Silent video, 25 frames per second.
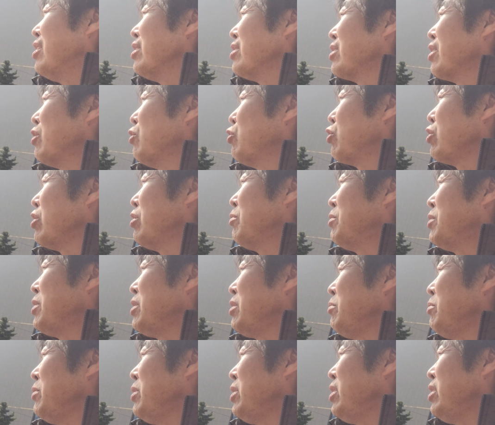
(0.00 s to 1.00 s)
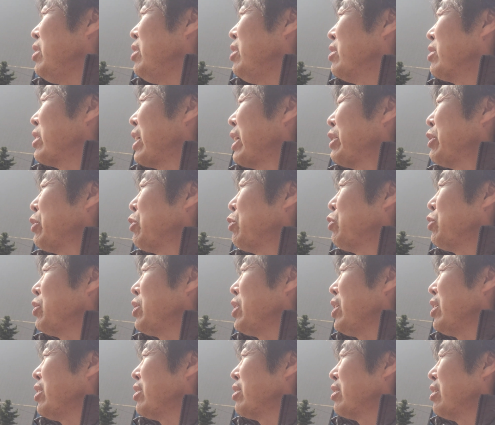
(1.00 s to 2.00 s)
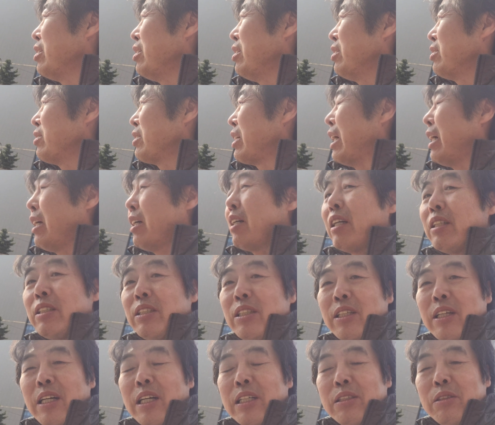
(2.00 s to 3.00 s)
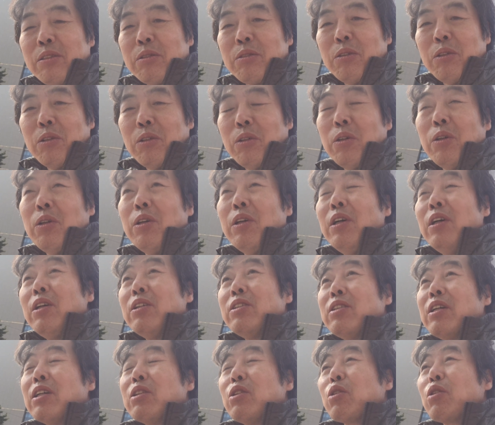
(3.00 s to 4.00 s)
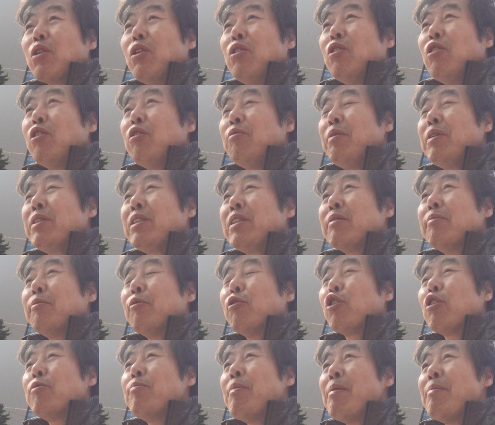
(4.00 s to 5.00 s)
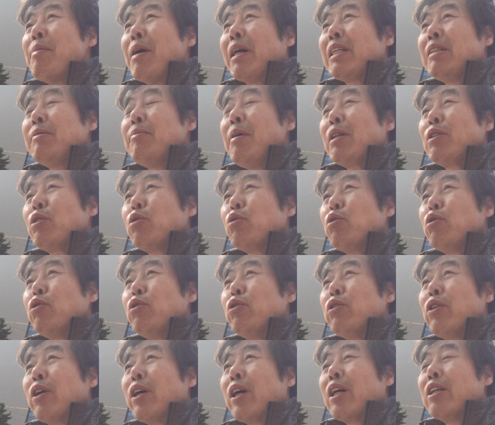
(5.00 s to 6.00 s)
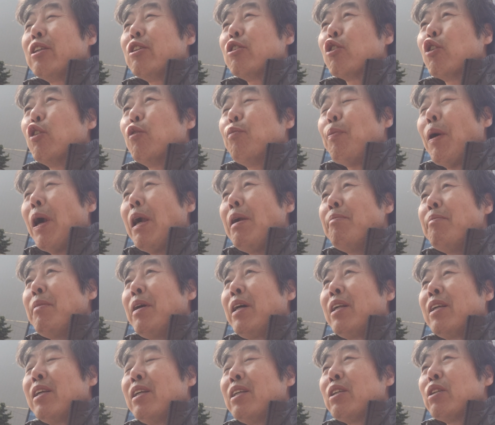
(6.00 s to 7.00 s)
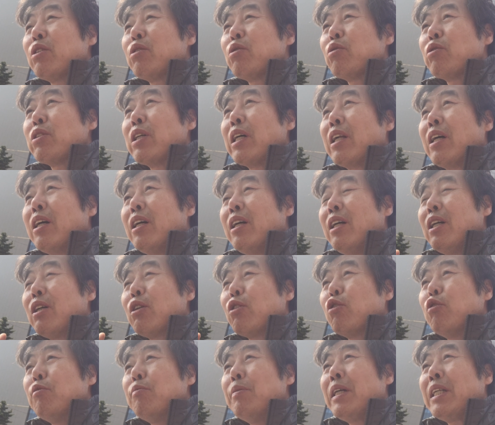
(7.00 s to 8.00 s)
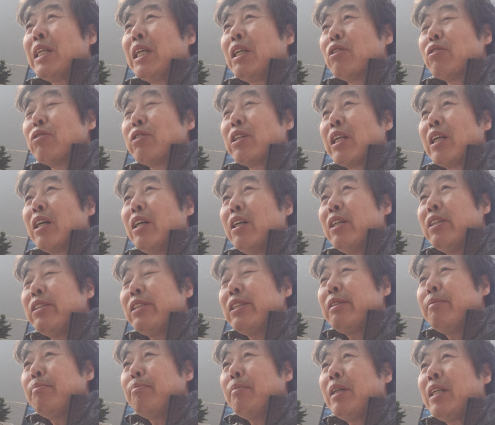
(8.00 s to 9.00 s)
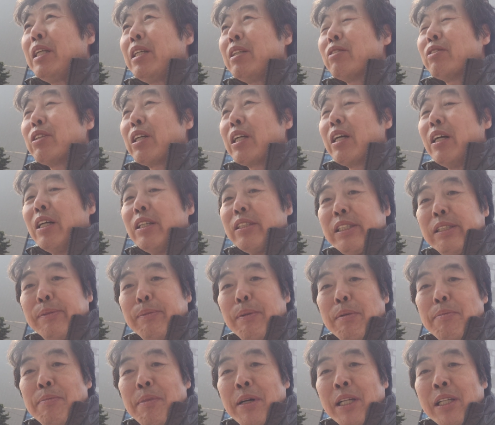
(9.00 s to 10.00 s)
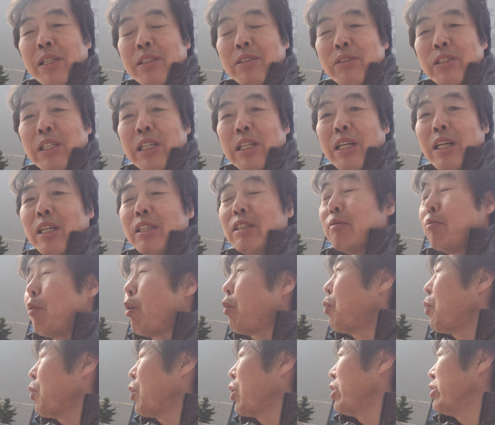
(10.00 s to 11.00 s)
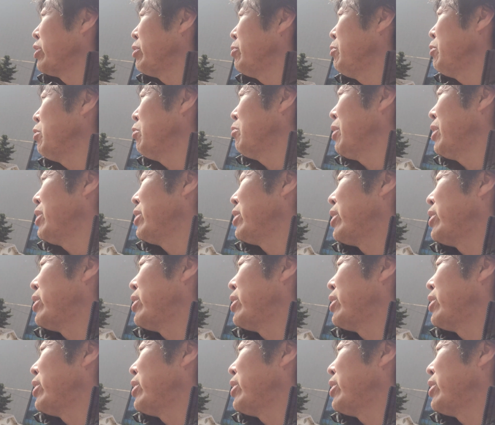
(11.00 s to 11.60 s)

자, 우리 어머님이 49제 할때 상한가 치가지고 제가 또 경로 원베스트 우리만 마지막 추출줄 해가지고 8만 할 때도 사라, 9만 할때 사라, 10만 할때 사라, 11만 할때 사라 해가지고 목표가 16만 원